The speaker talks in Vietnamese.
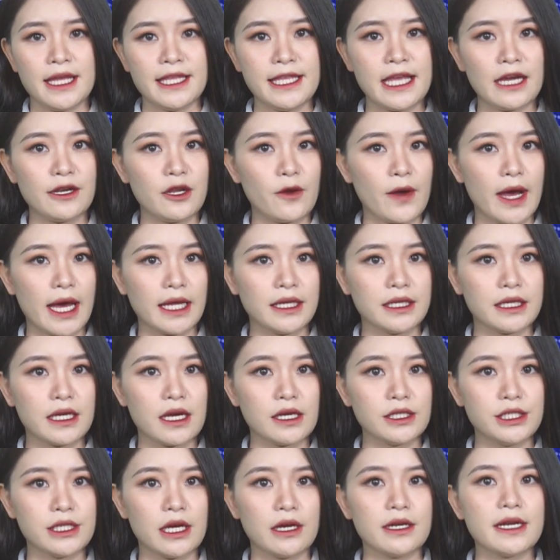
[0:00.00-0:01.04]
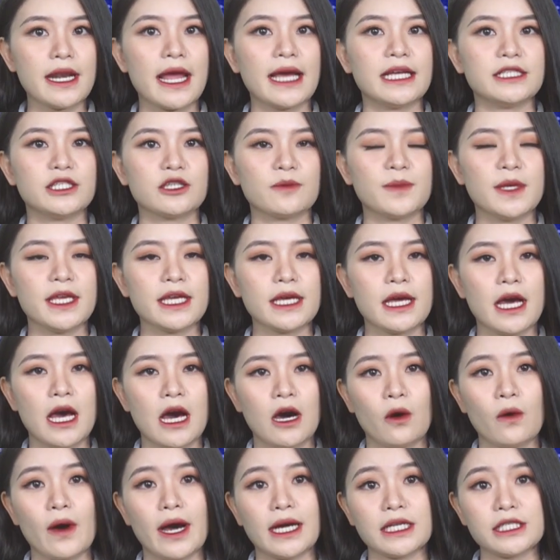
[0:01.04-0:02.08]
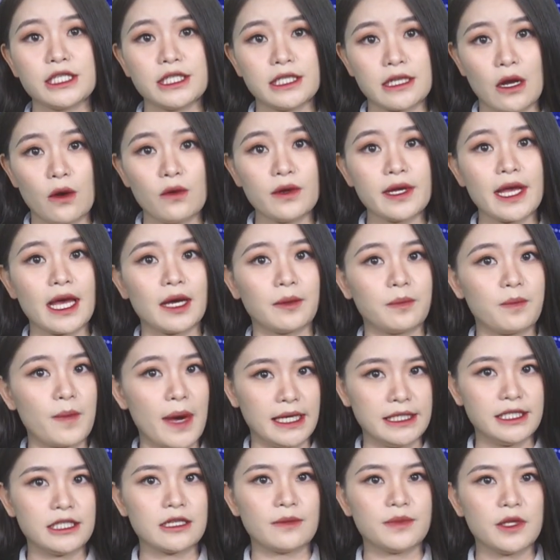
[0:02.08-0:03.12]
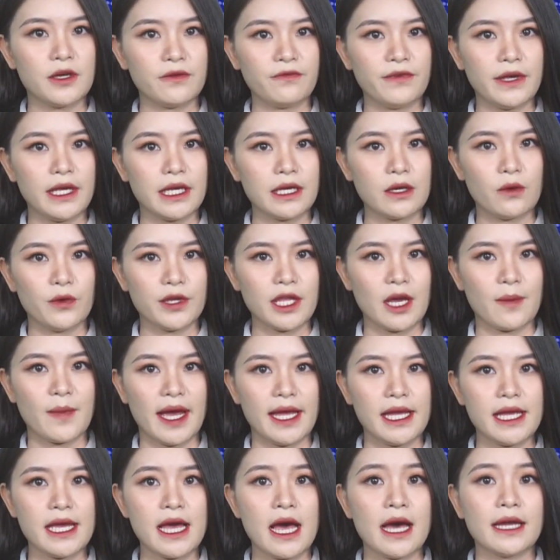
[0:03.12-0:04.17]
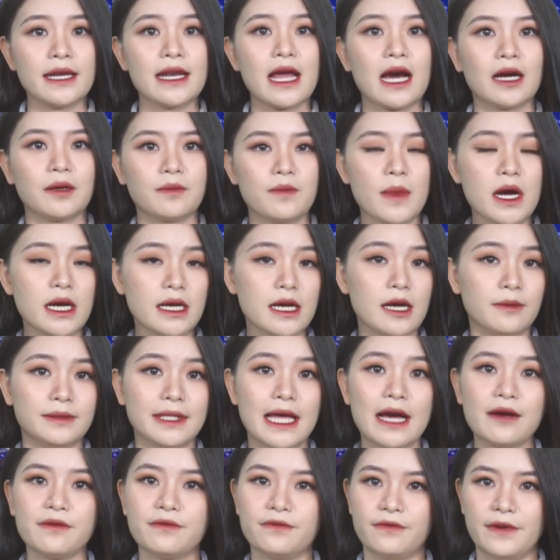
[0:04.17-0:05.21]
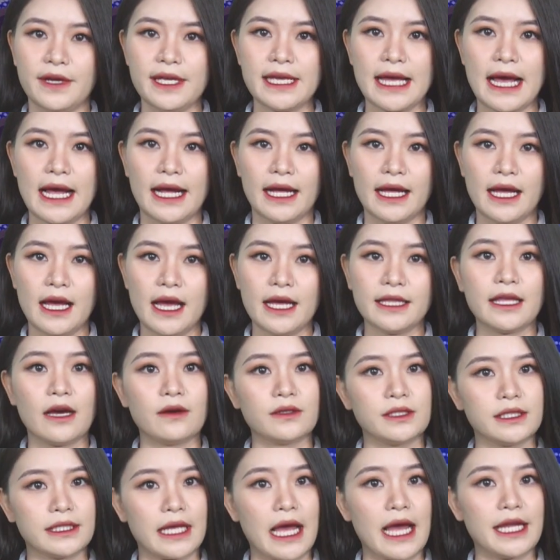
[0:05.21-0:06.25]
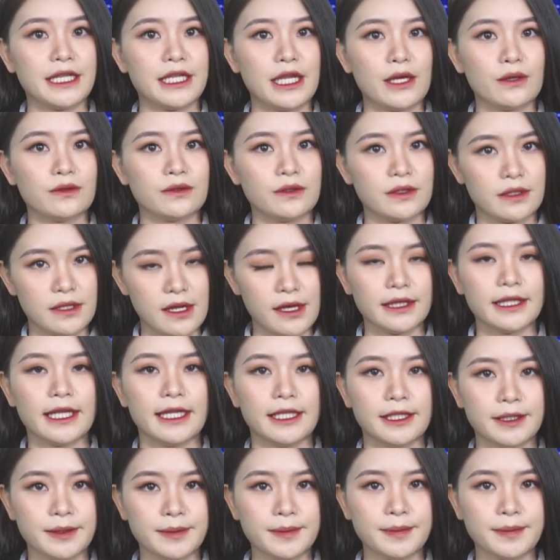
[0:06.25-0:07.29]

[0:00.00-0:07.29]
nhà điều hành cơ sở này cho biết khoảng 6.700 nhân viên của nhà máy đang bất hợp tác với Nga, theo Sky News đưa tin.